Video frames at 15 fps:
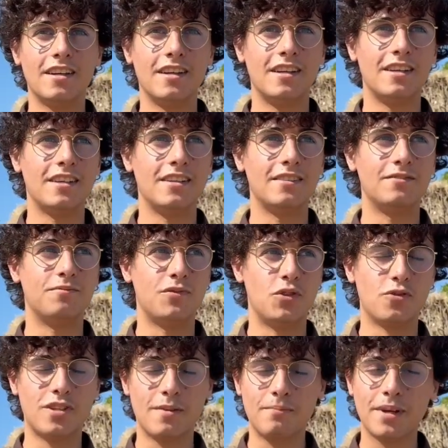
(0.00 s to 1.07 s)
e
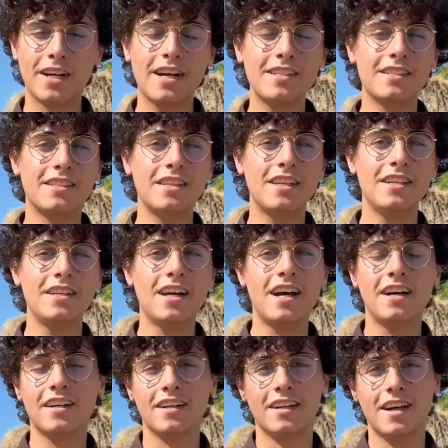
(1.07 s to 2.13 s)
Giuseppe
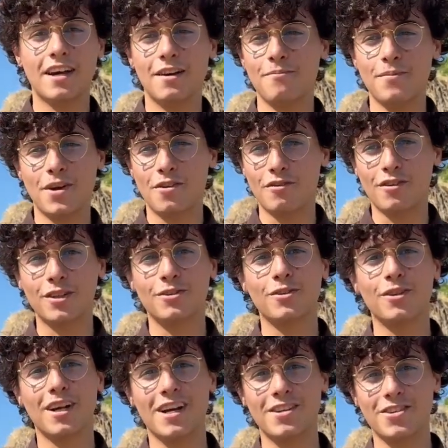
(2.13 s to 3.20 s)
Castiglia che mi hanno
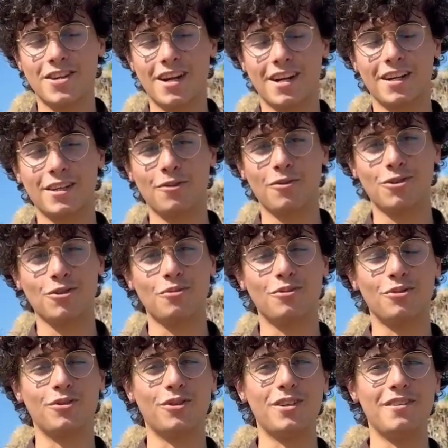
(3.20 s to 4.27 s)
fatto crescere anche da questo
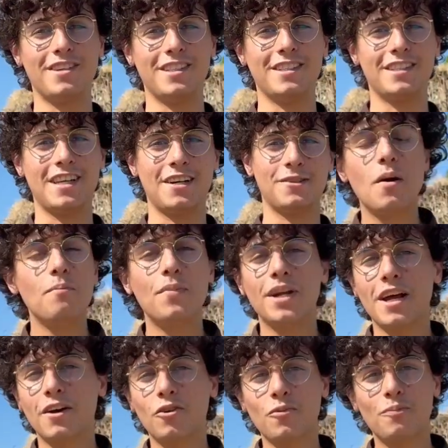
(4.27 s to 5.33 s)
punto di vista.
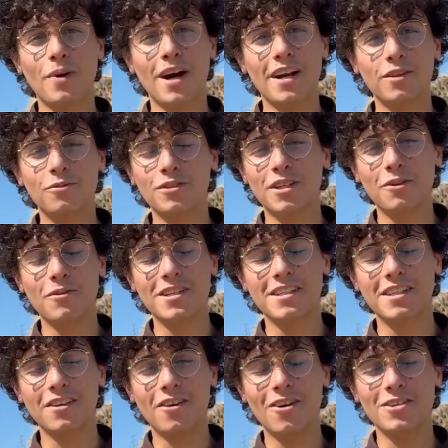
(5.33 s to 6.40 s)
Per raggruppare tutte
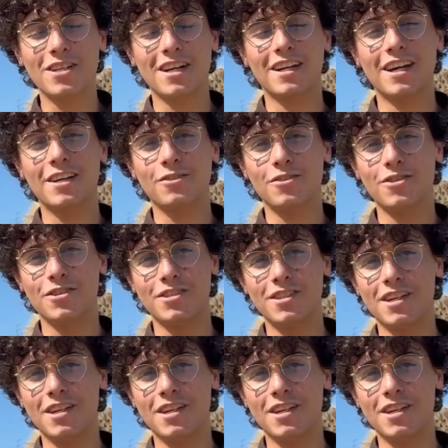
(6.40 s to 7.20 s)
queste cose credo